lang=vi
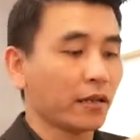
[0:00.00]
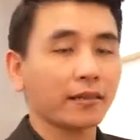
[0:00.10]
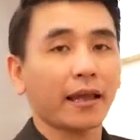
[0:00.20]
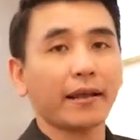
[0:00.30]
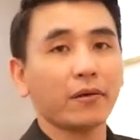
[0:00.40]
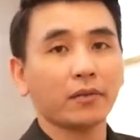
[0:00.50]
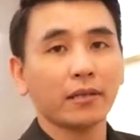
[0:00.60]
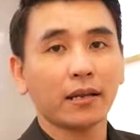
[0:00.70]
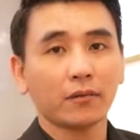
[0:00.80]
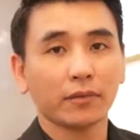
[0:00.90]
lắc tay đeo như
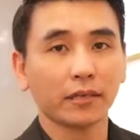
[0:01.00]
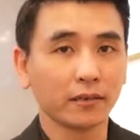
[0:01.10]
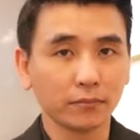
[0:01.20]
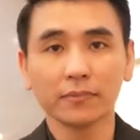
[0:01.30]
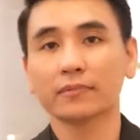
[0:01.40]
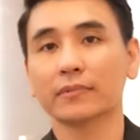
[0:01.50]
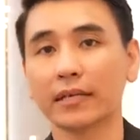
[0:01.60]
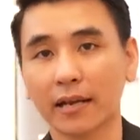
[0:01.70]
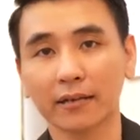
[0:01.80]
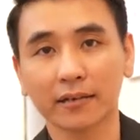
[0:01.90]
thế nào thì cũng
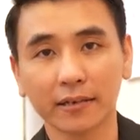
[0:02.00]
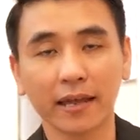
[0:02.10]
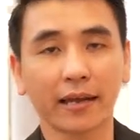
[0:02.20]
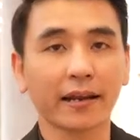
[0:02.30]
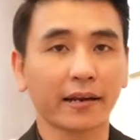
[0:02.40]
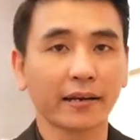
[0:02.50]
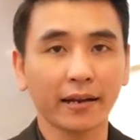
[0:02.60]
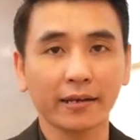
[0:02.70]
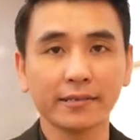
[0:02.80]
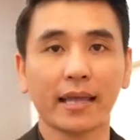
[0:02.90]
Kỳ Lân liên hệ Kỳ Lân để
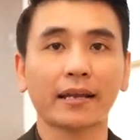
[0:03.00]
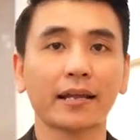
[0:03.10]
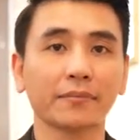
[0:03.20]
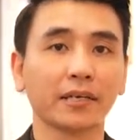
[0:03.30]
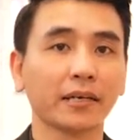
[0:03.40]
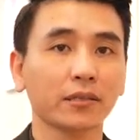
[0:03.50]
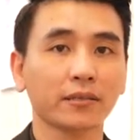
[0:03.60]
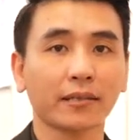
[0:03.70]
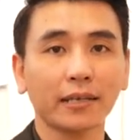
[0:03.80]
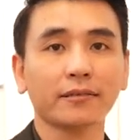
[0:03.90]
Kỳ Lân hướng dẫn làm những cái
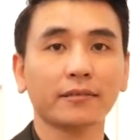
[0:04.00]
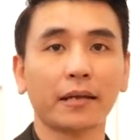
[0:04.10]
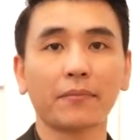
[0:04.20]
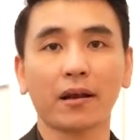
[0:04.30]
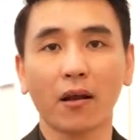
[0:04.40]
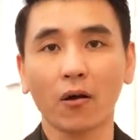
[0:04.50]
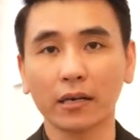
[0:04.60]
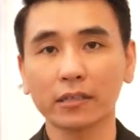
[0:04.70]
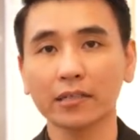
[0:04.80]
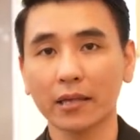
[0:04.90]
cách để mà đo
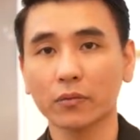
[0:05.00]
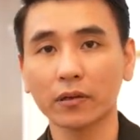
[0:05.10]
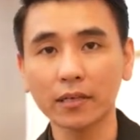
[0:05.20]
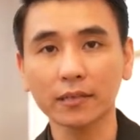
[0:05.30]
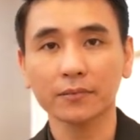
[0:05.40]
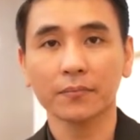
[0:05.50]
được cái size chuẩn nhất.